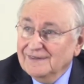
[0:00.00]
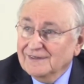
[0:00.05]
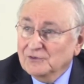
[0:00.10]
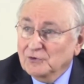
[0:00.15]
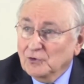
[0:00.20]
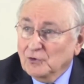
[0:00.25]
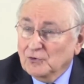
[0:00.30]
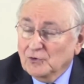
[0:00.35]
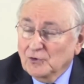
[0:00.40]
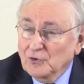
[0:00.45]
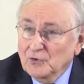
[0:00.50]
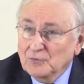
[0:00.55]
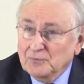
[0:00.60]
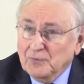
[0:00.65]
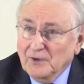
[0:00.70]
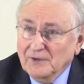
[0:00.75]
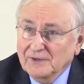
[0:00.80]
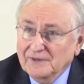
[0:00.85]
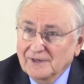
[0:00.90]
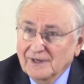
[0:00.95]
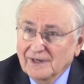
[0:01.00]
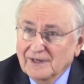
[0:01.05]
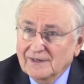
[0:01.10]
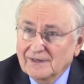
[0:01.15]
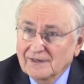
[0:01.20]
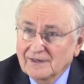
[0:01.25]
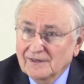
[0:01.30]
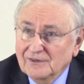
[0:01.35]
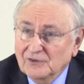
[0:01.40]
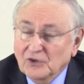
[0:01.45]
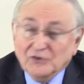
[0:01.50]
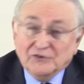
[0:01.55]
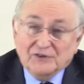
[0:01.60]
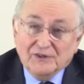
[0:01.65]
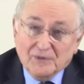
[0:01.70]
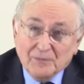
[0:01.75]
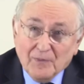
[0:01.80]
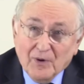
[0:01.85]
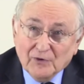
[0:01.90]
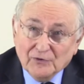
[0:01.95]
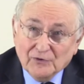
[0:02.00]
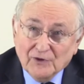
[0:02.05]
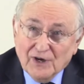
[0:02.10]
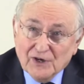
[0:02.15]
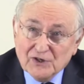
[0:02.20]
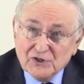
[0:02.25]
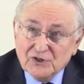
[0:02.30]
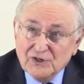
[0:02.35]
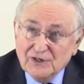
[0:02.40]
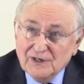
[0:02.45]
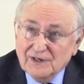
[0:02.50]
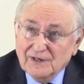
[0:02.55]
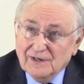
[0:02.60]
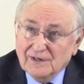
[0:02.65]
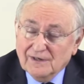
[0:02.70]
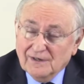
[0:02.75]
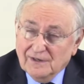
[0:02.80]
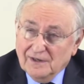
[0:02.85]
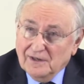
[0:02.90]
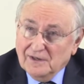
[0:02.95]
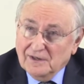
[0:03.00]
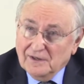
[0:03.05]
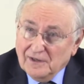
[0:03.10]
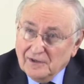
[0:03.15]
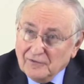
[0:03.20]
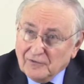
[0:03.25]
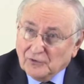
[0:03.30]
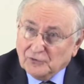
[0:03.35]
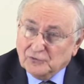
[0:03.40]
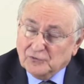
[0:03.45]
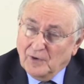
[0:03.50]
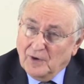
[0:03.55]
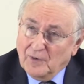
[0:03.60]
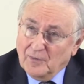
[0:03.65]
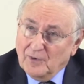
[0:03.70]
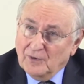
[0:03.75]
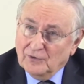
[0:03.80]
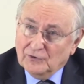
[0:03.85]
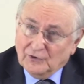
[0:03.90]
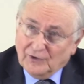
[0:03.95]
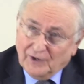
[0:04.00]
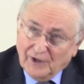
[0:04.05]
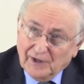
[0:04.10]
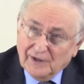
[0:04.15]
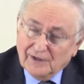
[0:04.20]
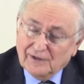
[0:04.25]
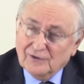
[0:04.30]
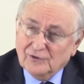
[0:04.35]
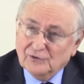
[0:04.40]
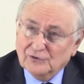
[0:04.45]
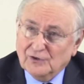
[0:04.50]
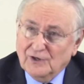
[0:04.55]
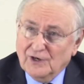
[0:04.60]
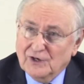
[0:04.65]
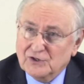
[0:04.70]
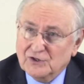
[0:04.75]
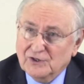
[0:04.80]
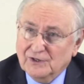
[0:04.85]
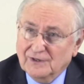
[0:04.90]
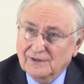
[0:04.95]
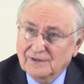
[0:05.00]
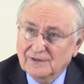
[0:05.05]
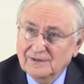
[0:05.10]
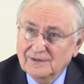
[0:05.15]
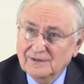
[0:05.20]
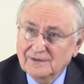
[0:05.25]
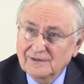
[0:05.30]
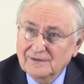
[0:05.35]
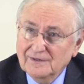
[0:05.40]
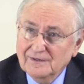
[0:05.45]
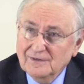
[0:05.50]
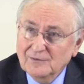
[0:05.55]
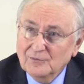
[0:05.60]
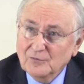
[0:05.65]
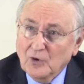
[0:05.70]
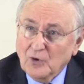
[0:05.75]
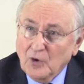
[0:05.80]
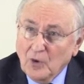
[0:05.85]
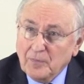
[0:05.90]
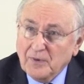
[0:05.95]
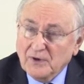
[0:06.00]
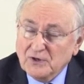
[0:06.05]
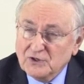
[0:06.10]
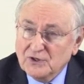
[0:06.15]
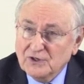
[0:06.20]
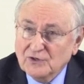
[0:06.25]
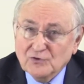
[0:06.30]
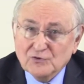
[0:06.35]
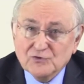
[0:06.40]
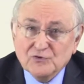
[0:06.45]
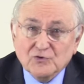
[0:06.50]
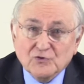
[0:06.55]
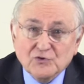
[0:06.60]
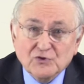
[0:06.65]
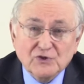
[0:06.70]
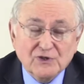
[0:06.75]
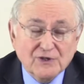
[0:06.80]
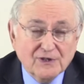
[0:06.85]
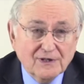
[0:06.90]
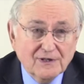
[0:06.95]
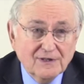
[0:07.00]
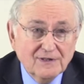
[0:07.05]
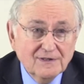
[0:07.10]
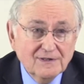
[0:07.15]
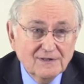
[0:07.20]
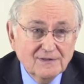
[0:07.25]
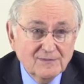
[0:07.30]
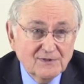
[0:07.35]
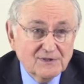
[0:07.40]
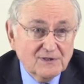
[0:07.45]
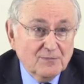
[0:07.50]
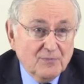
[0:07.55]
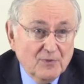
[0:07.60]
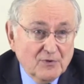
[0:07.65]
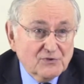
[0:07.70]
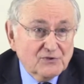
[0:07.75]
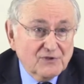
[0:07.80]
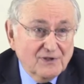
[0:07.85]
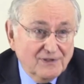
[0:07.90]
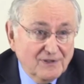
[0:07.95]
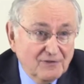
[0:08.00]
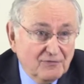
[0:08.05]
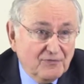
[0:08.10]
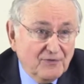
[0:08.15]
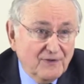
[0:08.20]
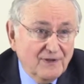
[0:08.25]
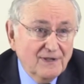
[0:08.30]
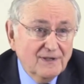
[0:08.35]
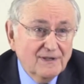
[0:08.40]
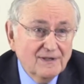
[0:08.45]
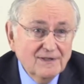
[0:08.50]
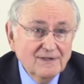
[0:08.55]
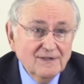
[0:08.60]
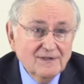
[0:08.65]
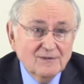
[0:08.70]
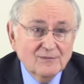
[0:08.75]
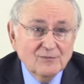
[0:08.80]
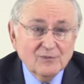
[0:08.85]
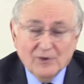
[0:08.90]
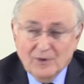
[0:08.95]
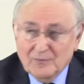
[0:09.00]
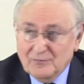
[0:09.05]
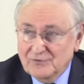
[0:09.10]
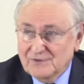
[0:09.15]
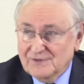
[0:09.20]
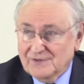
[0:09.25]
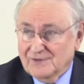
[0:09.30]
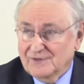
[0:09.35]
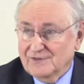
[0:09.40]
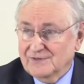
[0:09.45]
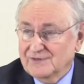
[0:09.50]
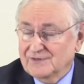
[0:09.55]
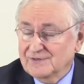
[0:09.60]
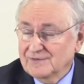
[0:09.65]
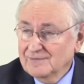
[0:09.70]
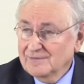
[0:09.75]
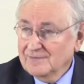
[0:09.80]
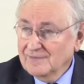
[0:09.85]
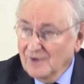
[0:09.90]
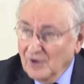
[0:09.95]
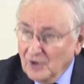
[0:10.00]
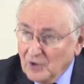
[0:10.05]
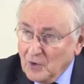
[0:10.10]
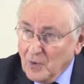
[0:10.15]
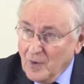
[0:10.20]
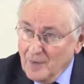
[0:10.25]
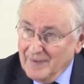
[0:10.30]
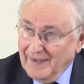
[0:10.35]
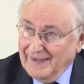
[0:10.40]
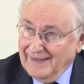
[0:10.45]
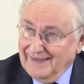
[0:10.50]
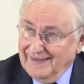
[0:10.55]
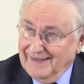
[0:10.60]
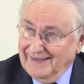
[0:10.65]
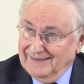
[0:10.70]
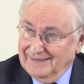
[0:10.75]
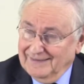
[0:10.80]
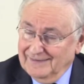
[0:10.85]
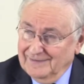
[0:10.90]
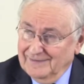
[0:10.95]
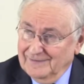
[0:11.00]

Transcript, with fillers: Donc une politique d'endiguement de la Chine et éventuellement de guerre contre la Chine, pour l'empêcher de surgir parce qu'ils pensent c'est un défi pour la puissance anglo-américaine.